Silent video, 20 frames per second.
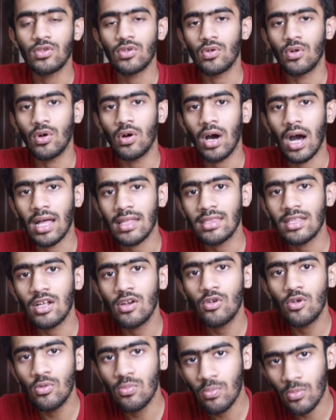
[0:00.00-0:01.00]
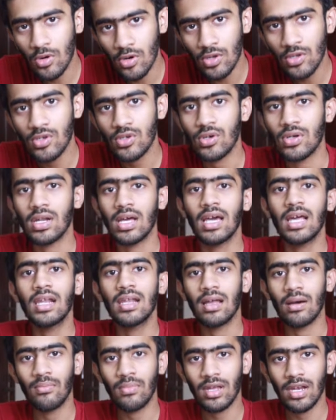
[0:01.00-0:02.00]
ஸோ அந்த லூப் முடிஞ்சோடனே
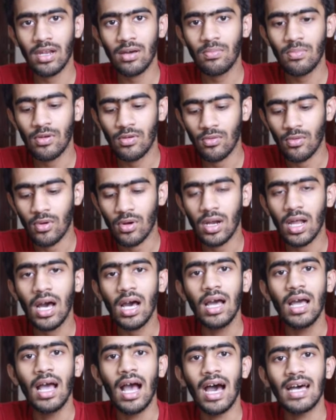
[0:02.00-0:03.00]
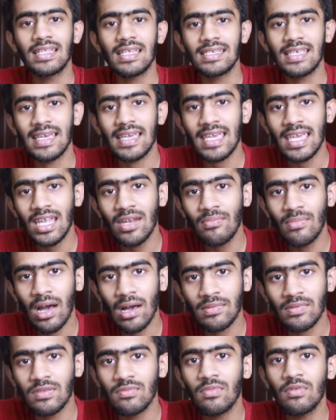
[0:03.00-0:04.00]
நம்ம என்ன பண்ணுவோன்னா அந்த செகண்ட்
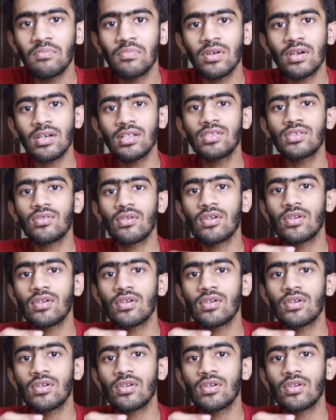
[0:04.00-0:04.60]
மேக்ஸிமம்க்குன்னு